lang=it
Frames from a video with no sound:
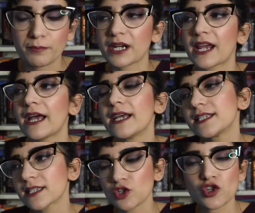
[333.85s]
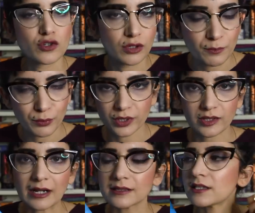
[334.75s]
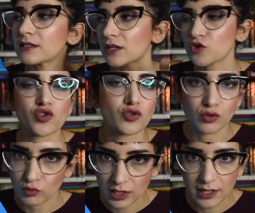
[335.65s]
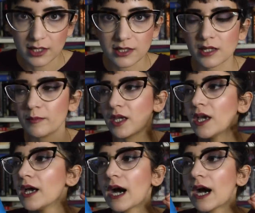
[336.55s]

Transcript: perché i saggi sono importanti, i saggi sono utilissimi,